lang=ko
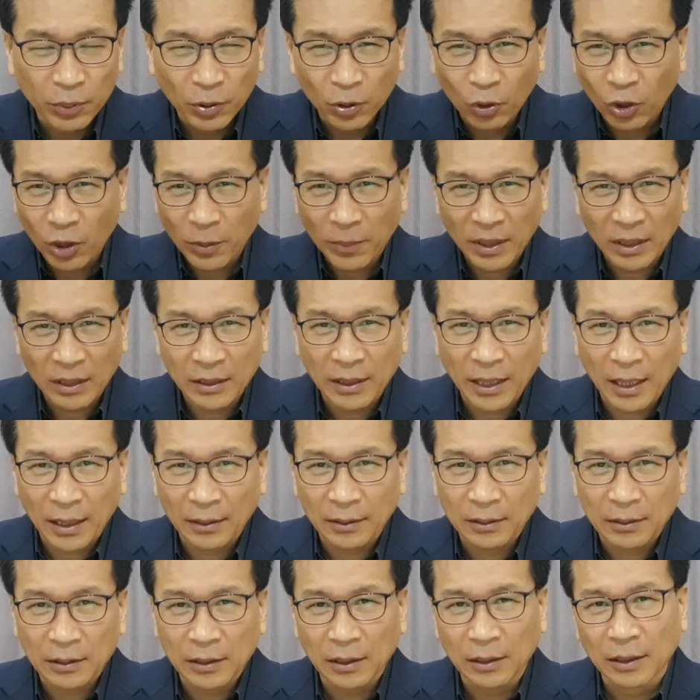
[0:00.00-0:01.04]
프로그래밍
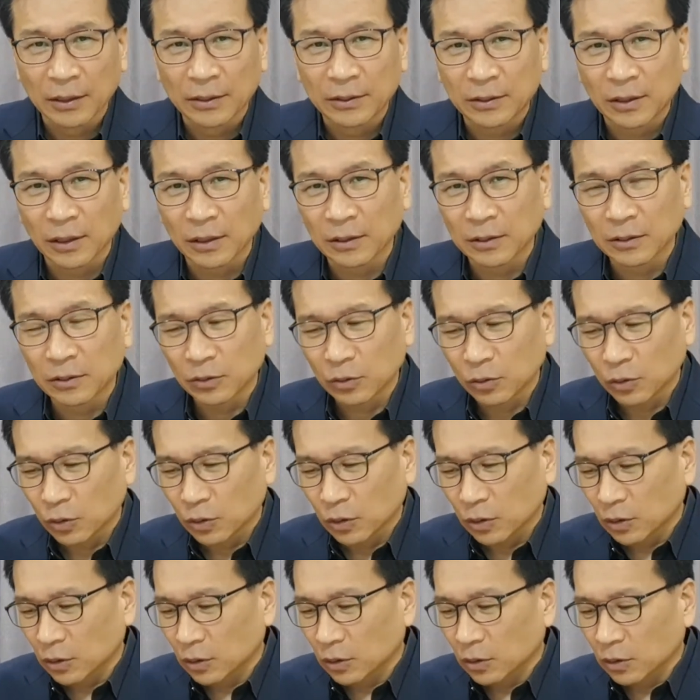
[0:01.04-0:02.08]
된그 어떤